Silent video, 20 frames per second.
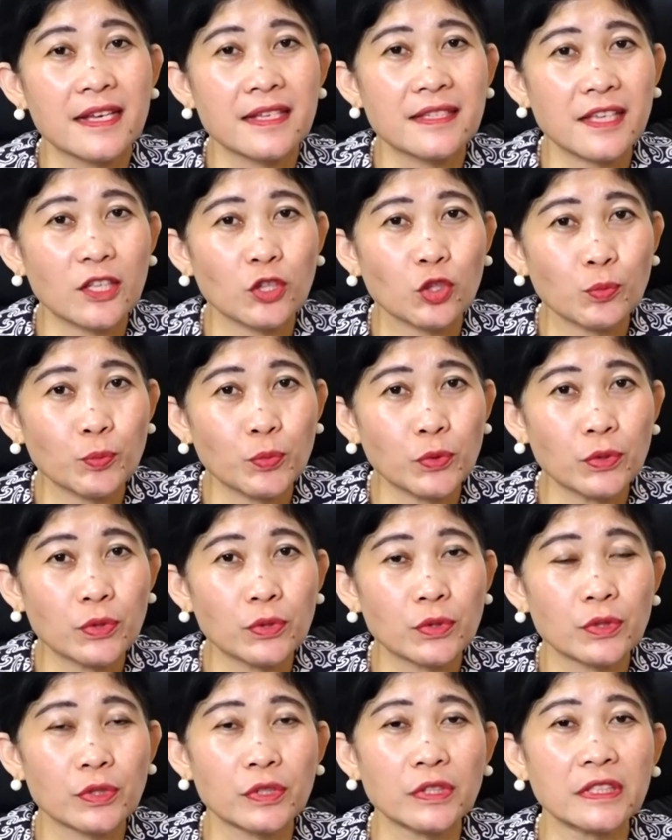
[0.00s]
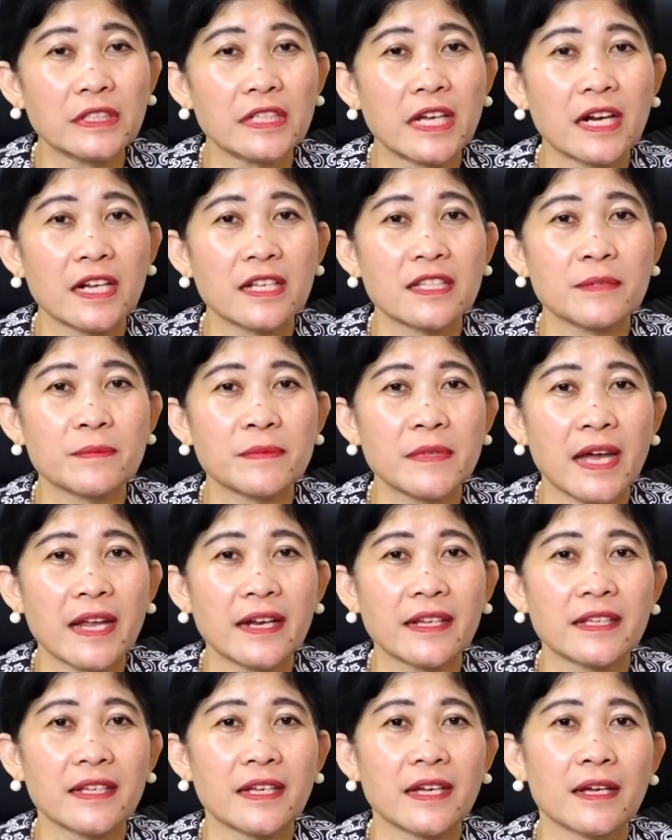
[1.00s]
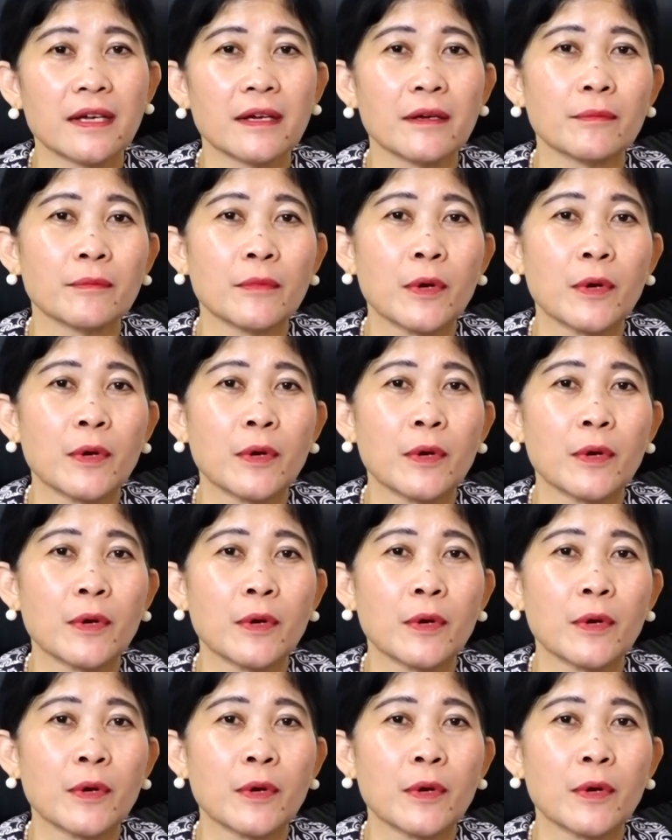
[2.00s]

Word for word: satupun dari ciptaannya